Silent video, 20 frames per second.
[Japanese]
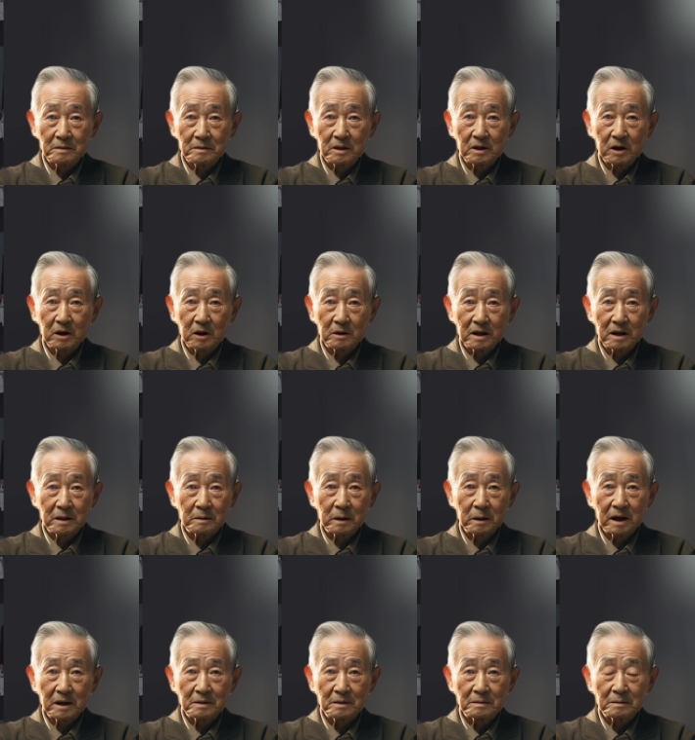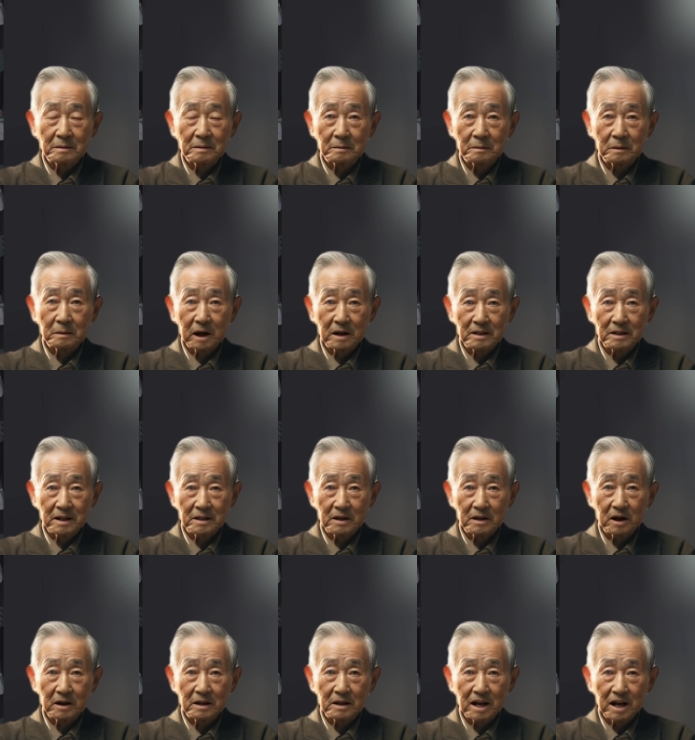そうなれば、眞子さん
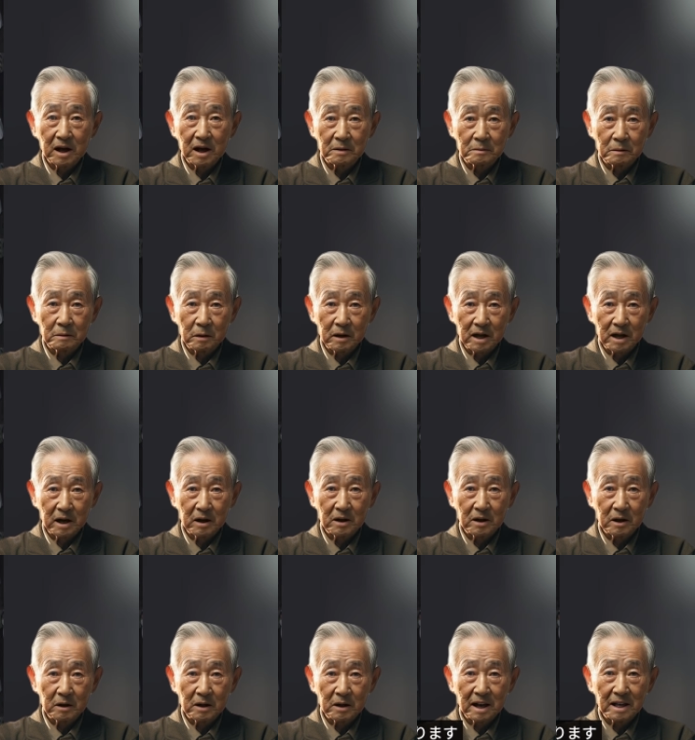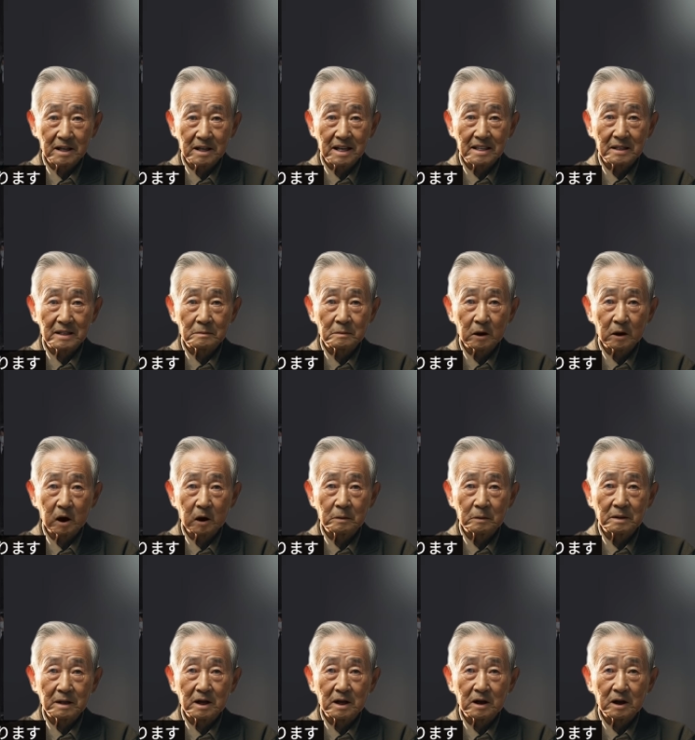との離婚もいよいよ現実味を
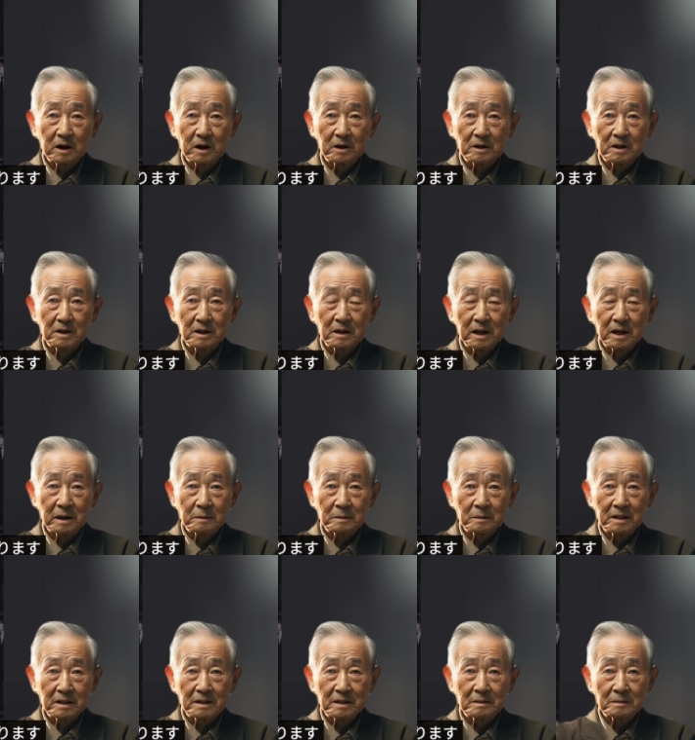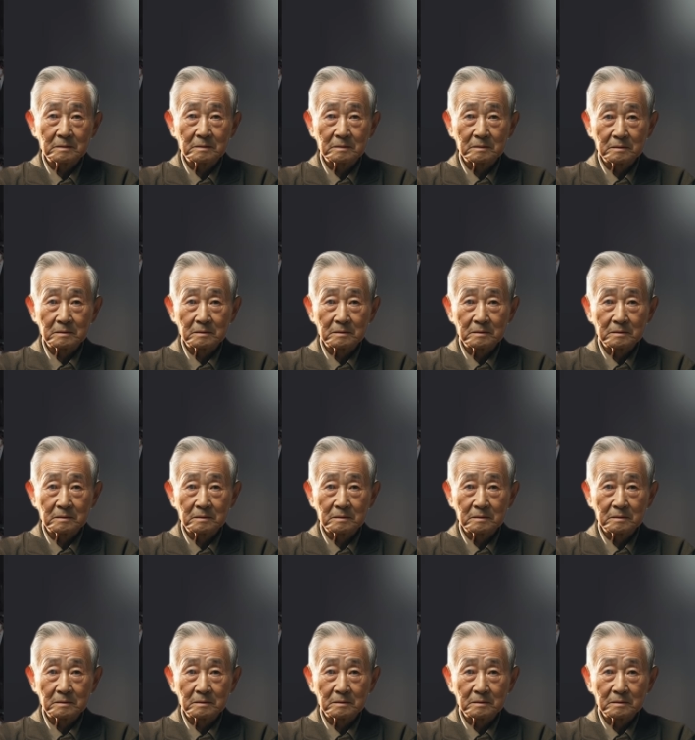帯びてくることとなります。